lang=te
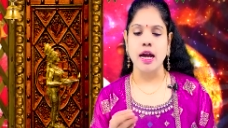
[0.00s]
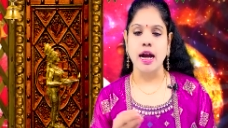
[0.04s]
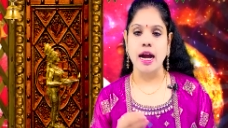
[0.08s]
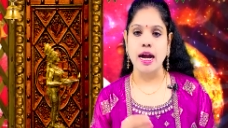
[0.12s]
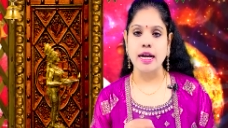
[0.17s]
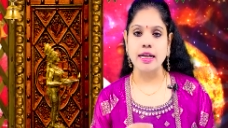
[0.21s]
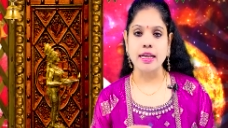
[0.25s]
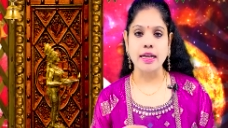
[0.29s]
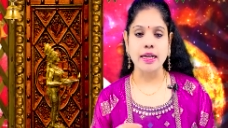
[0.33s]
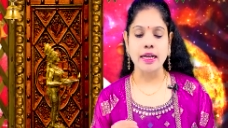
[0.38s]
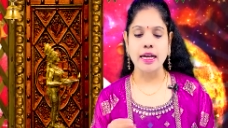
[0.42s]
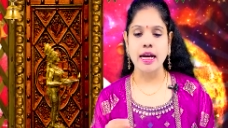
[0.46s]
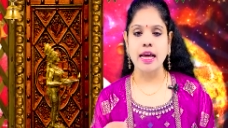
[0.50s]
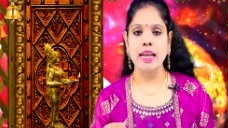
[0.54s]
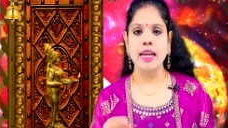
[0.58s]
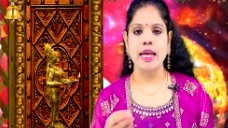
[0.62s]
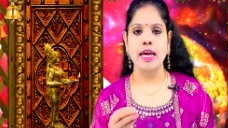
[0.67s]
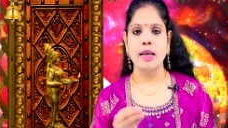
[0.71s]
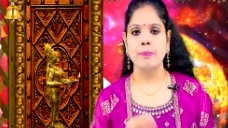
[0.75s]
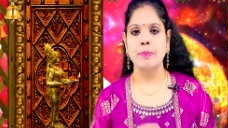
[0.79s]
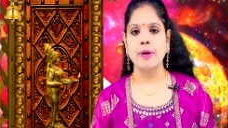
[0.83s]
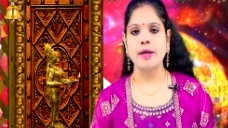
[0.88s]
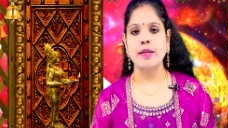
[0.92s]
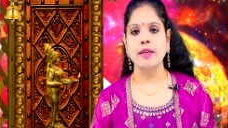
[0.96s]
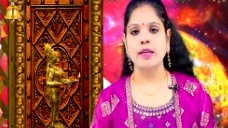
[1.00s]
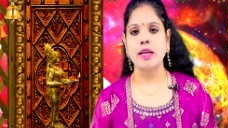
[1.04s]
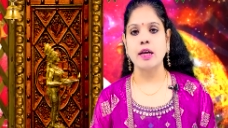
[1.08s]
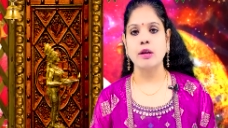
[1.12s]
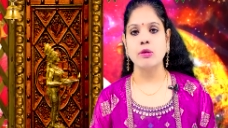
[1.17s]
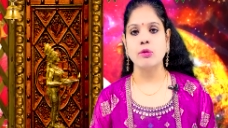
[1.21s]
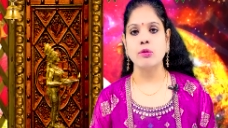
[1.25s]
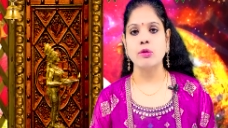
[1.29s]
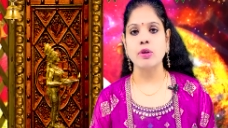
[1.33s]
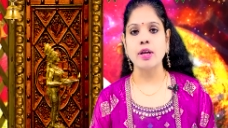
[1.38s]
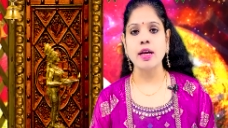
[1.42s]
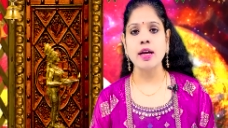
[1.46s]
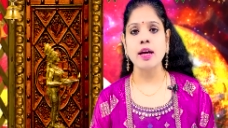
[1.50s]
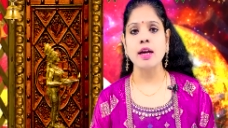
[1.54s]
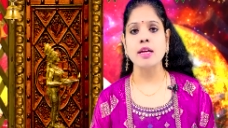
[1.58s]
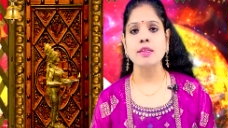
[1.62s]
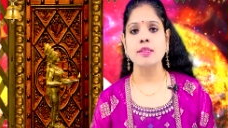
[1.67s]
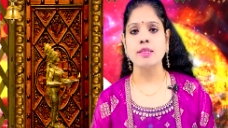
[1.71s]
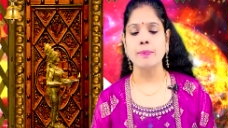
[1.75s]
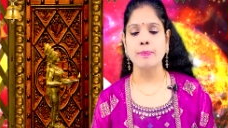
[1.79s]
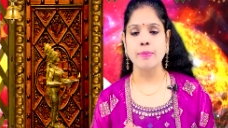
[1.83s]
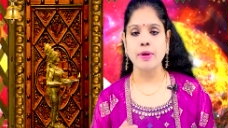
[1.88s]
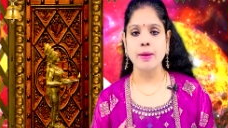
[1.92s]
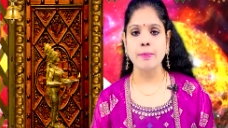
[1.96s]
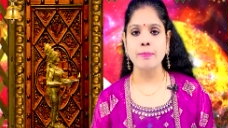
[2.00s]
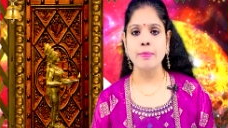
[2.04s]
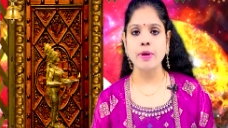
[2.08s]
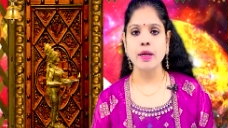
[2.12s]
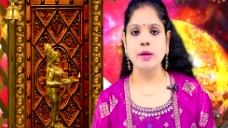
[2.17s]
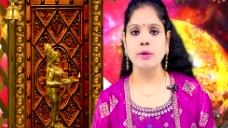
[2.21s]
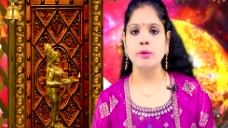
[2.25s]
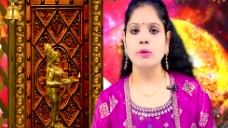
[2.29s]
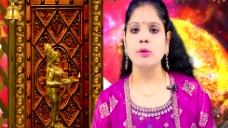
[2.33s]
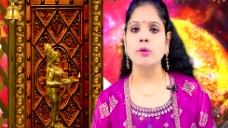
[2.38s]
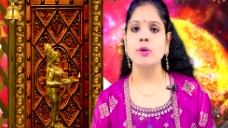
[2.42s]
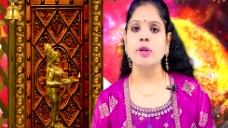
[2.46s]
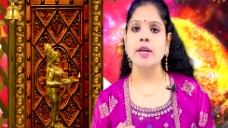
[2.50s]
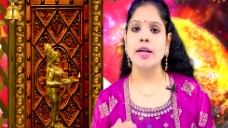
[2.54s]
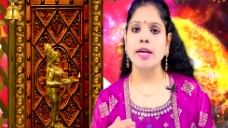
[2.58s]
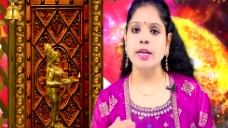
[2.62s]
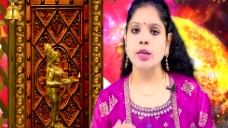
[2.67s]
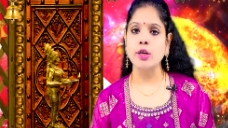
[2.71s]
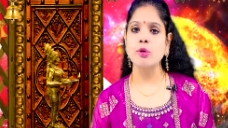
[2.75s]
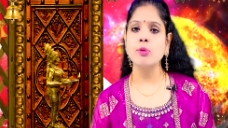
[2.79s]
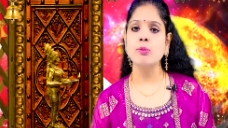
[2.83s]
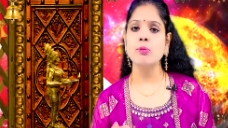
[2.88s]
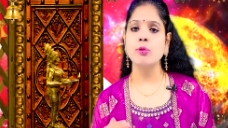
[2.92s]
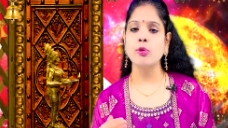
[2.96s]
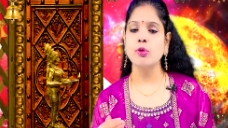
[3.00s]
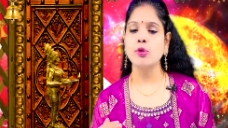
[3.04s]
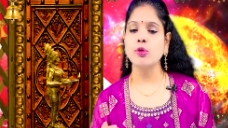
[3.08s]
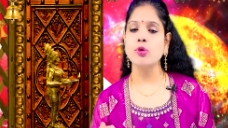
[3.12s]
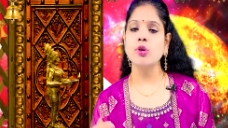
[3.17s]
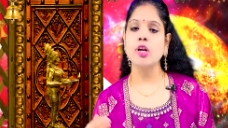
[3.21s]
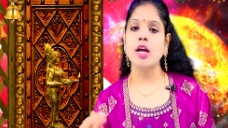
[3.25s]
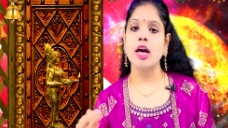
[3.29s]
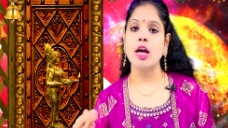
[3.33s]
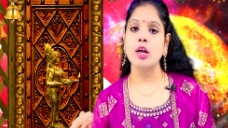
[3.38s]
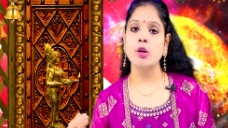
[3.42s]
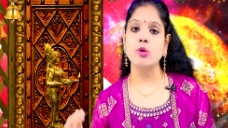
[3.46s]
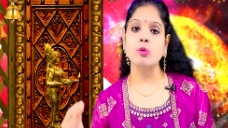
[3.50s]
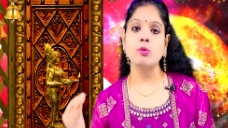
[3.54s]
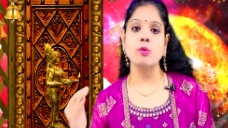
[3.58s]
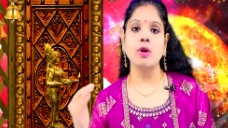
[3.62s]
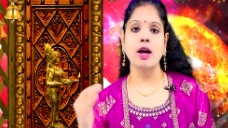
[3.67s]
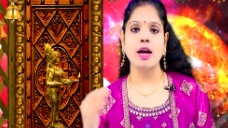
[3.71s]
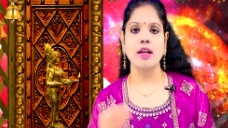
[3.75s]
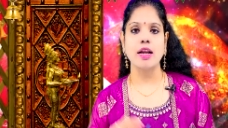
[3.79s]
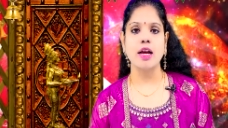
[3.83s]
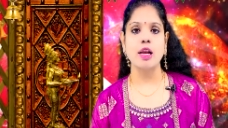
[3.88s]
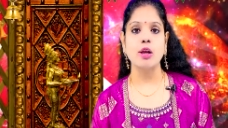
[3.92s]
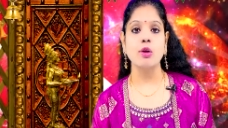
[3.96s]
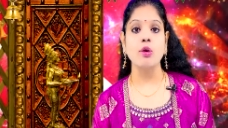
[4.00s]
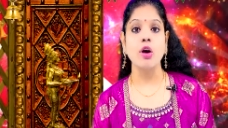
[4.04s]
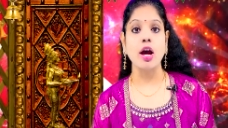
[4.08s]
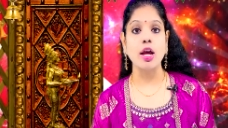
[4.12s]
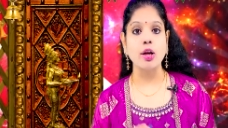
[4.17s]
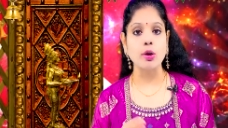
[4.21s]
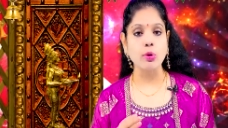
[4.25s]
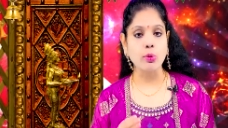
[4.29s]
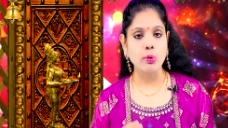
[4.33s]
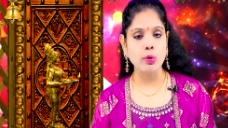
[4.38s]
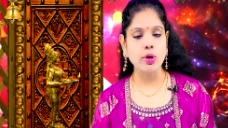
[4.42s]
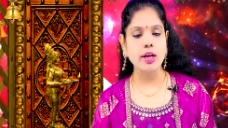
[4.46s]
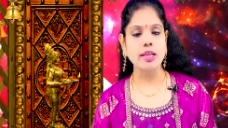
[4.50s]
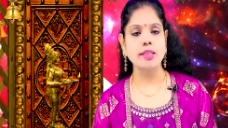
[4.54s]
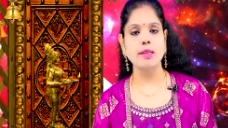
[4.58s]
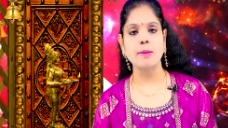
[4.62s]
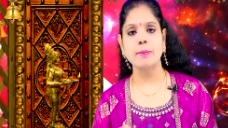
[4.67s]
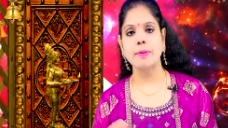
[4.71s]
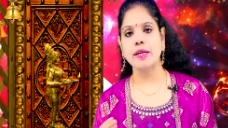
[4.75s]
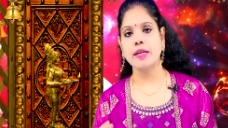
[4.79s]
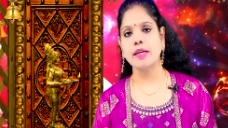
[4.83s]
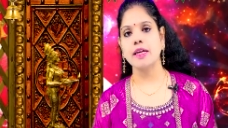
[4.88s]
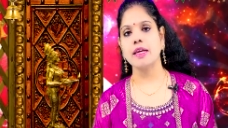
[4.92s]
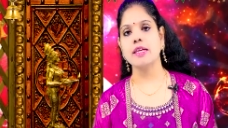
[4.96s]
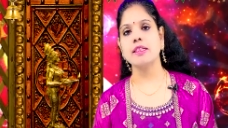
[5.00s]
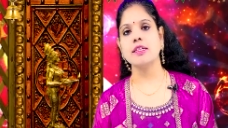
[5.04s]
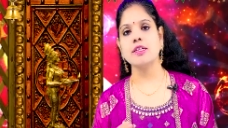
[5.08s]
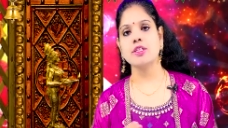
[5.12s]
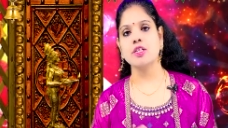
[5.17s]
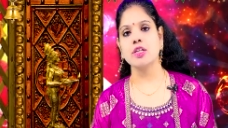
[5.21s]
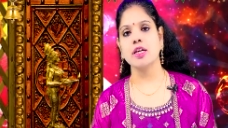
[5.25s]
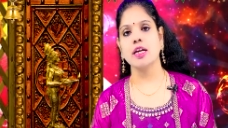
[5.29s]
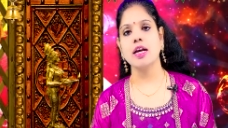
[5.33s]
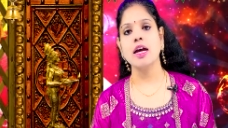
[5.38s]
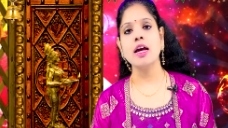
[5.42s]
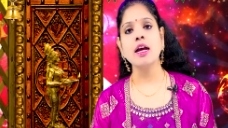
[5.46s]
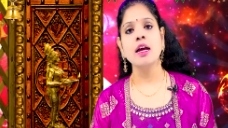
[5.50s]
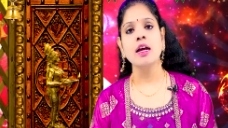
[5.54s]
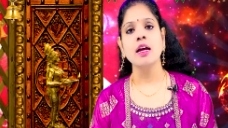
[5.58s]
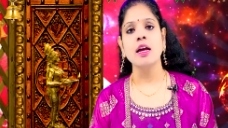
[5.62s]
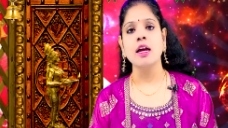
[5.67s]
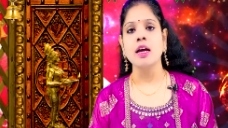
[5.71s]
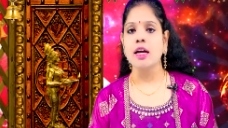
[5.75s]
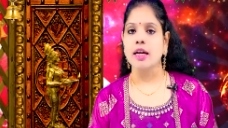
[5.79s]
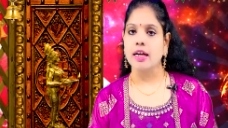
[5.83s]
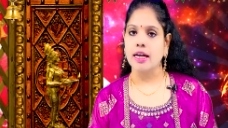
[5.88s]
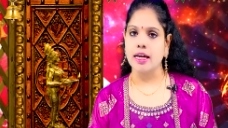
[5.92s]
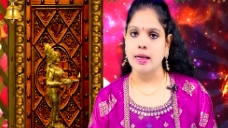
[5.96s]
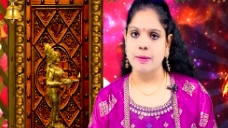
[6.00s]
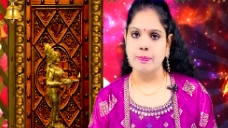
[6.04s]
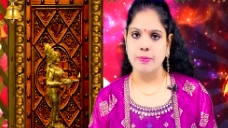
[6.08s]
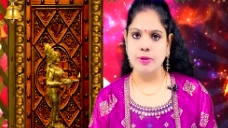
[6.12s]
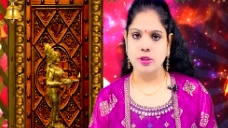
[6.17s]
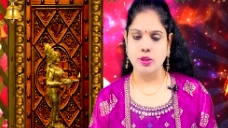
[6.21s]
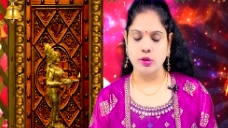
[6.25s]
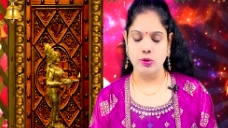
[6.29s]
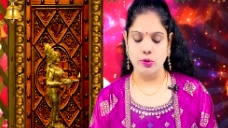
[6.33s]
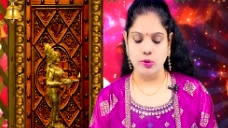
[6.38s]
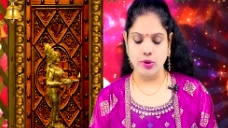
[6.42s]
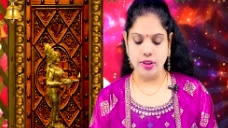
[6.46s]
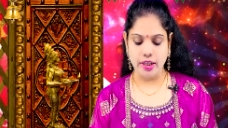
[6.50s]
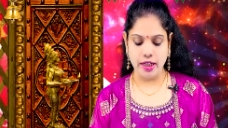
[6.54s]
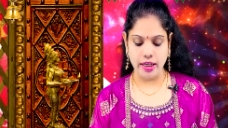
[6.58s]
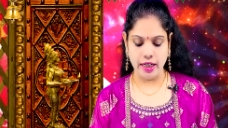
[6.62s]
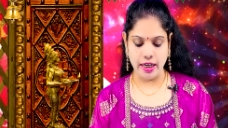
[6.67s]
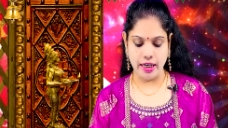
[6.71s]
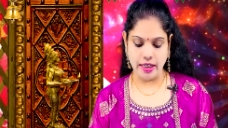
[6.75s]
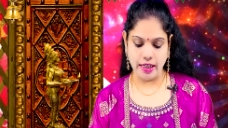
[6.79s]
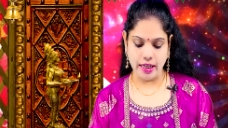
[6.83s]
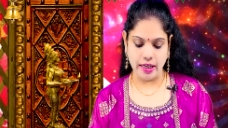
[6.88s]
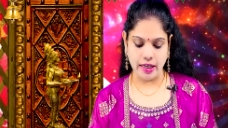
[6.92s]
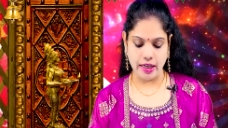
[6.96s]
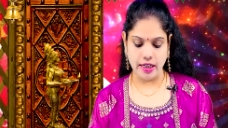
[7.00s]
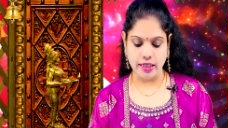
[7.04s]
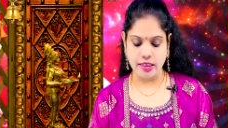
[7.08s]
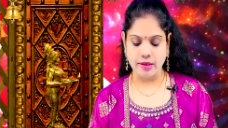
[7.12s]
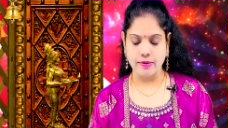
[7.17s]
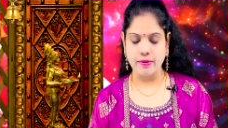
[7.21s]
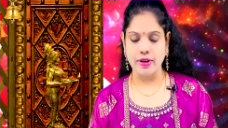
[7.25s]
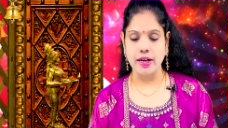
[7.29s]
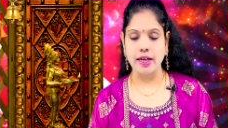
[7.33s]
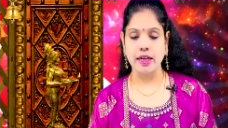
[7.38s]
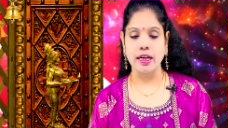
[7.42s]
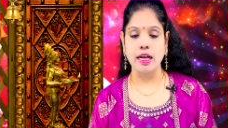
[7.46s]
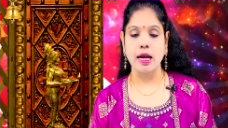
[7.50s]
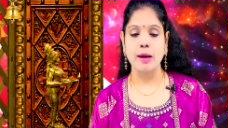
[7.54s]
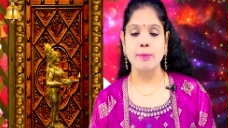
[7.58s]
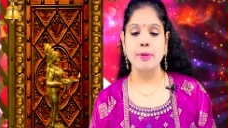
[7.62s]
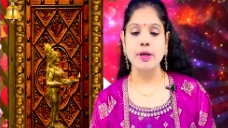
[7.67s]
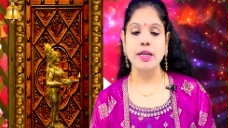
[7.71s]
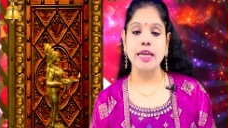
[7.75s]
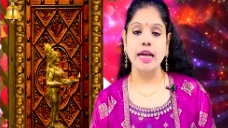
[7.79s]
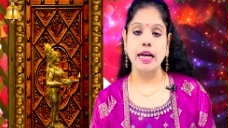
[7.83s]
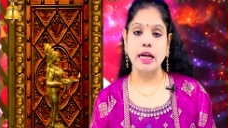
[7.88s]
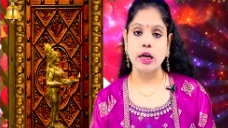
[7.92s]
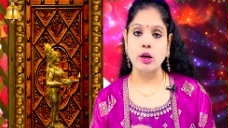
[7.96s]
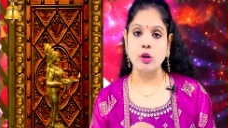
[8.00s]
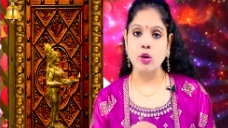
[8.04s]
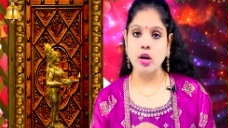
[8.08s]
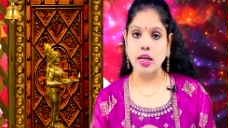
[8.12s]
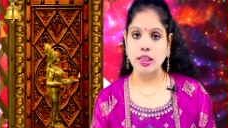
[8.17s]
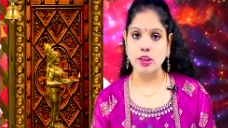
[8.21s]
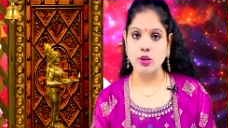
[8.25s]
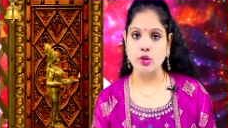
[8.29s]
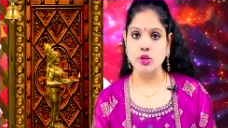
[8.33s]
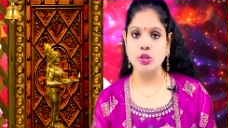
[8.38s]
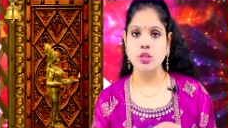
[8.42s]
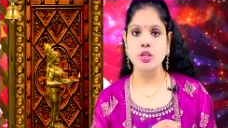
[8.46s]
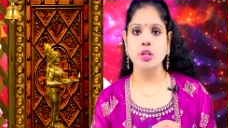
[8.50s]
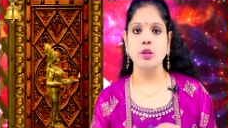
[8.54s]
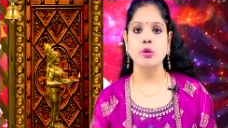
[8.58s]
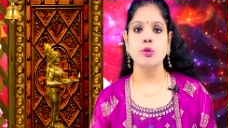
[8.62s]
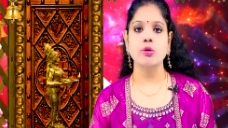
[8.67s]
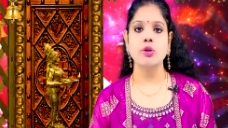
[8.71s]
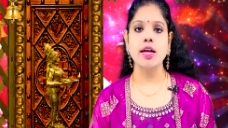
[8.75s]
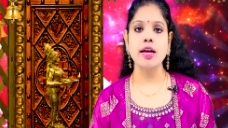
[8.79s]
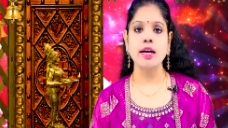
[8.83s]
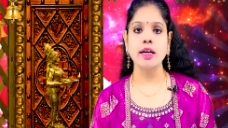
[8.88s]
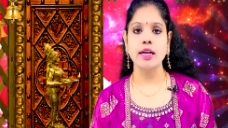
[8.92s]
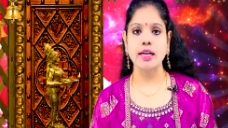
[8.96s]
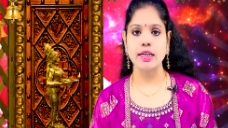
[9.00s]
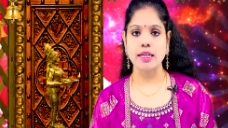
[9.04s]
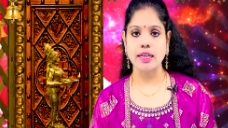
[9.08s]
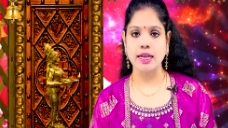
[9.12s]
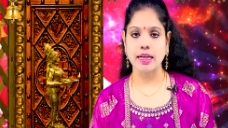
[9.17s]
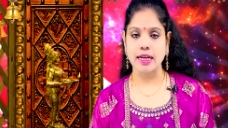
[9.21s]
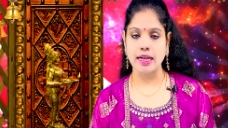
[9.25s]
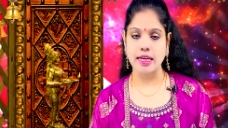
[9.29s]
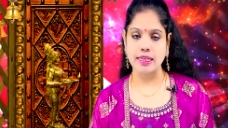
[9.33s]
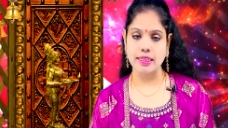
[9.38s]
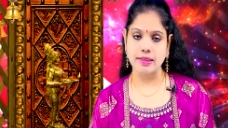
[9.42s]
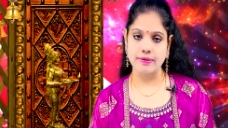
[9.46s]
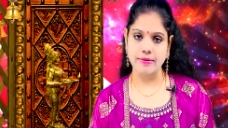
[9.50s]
ఆటంకాలు ఏర్పడినా కూడా సెప్టెంబరు రెండు మూడు నాలుగు వారాల్లో అనుకూలత పెరిగే దిశగా కనిపిస్తోంది కన్యారాశి వారికి కాబట్టి ఎక్కడో అదృష్టం కూడా కన్యారాశి